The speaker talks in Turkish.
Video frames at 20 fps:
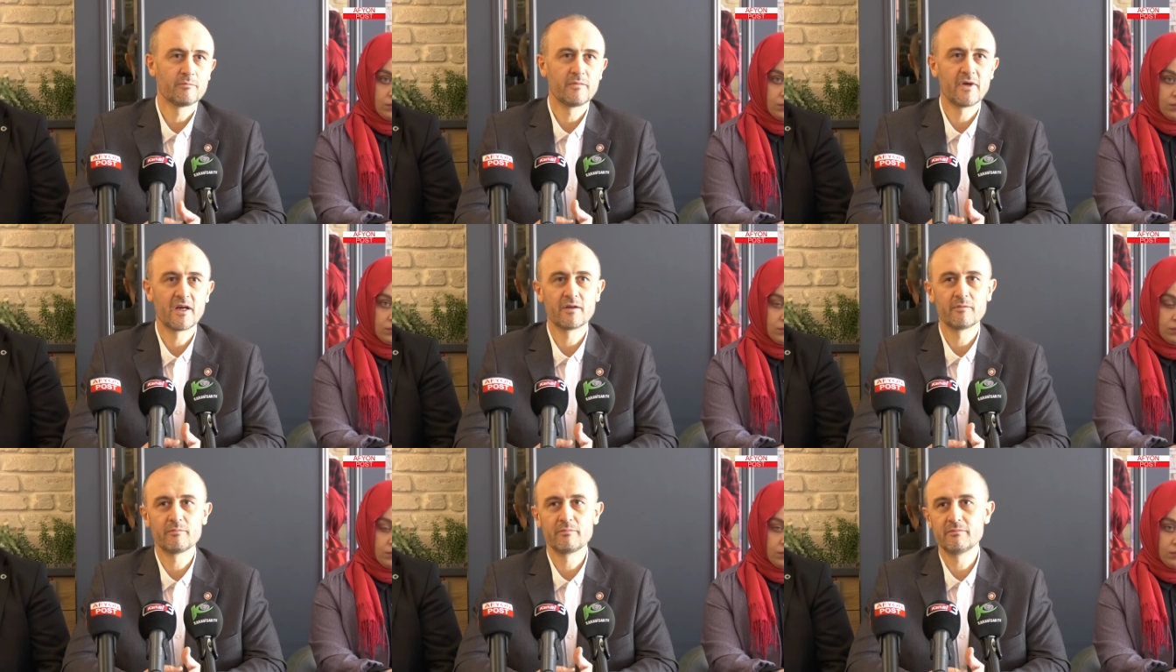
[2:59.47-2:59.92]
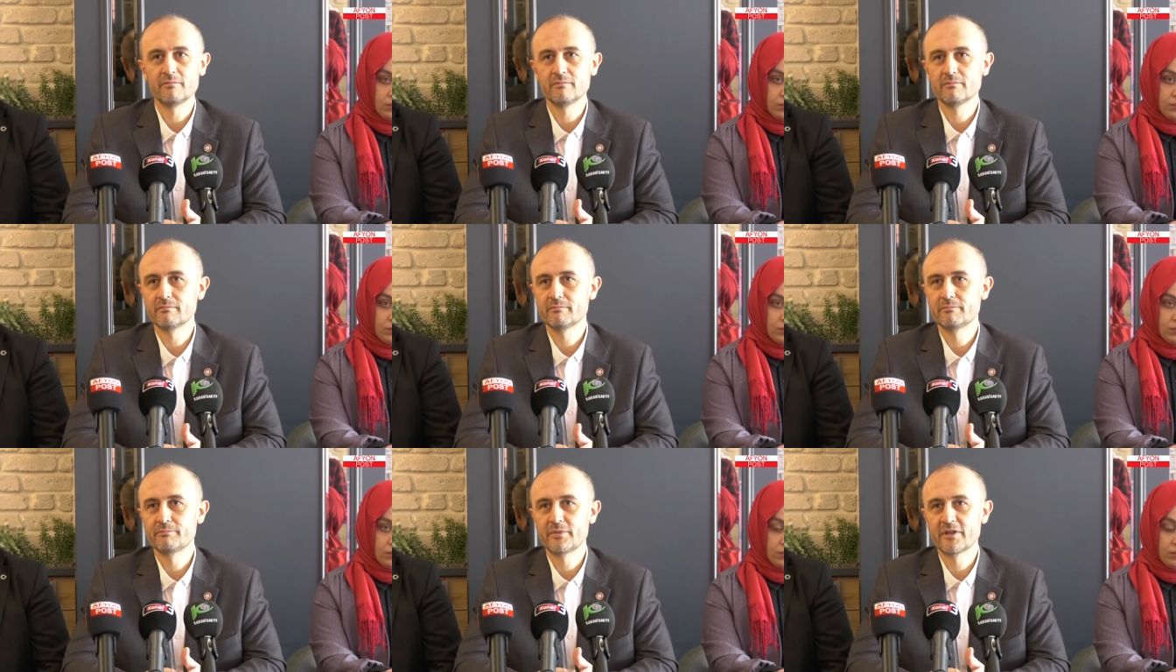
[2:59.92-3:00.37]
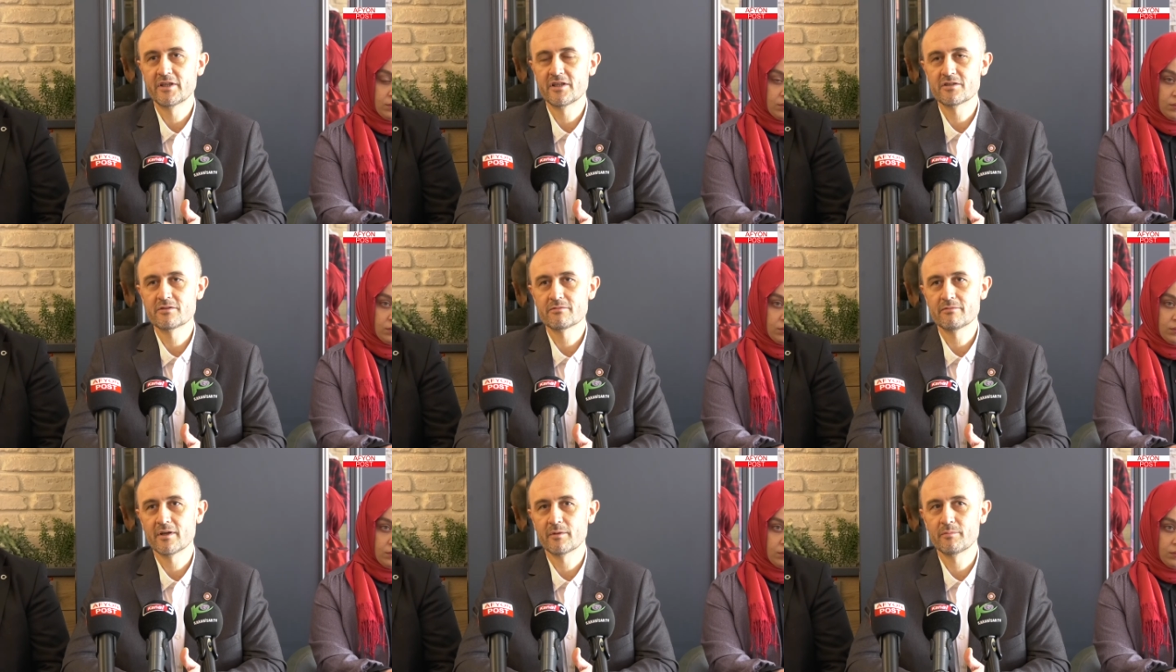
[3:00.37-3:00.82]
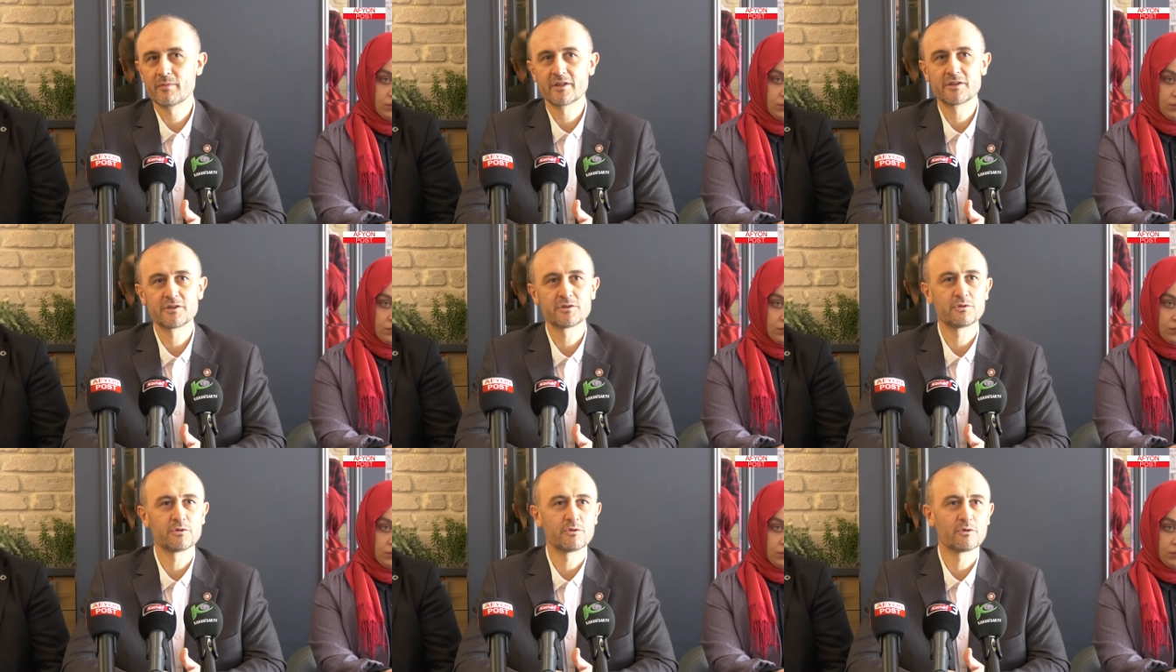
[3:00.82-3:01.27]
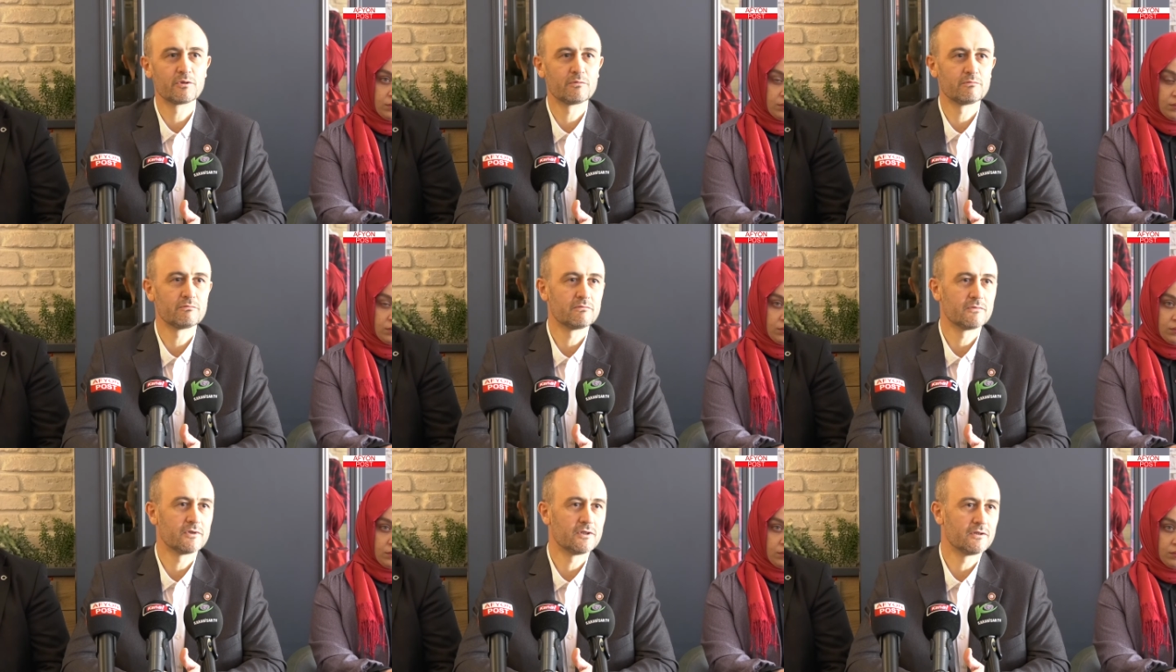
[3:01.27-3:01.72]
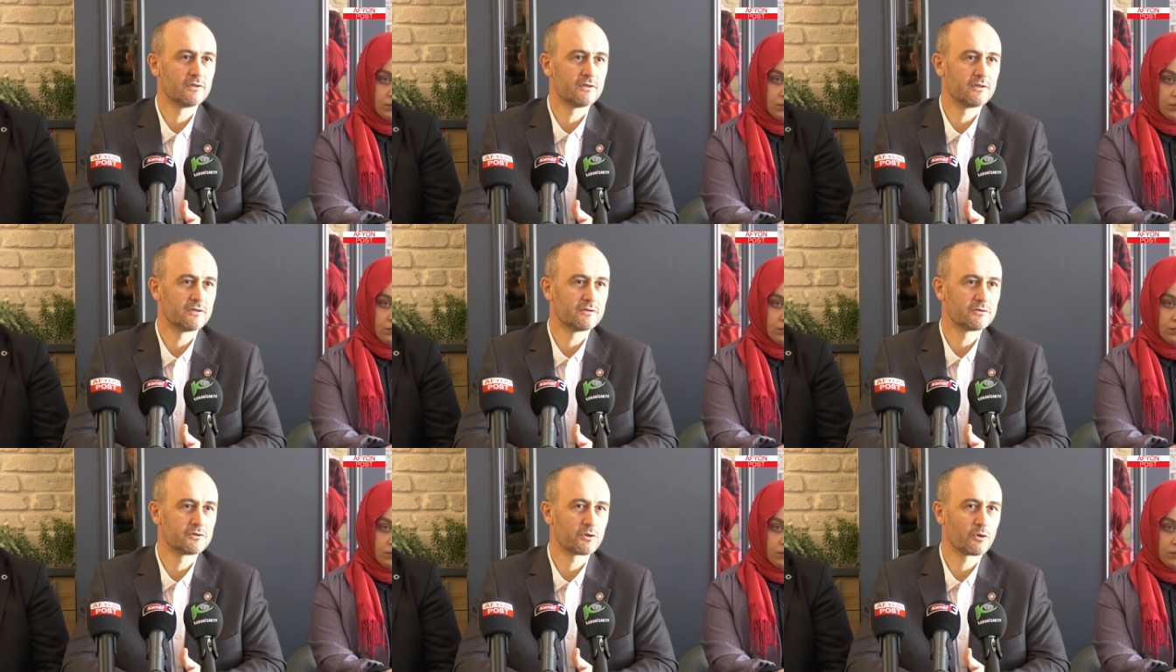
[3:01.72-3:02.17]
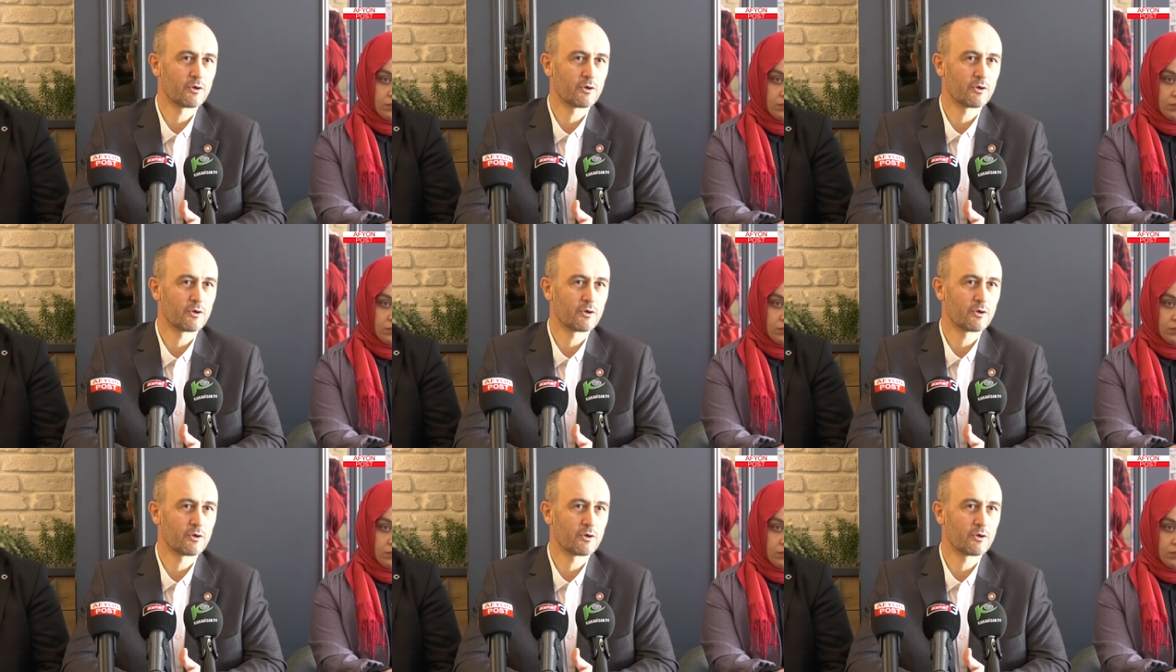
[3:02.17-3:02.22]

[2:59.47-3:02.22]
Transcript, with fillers: Ben pirinç vermek istiyorum, e,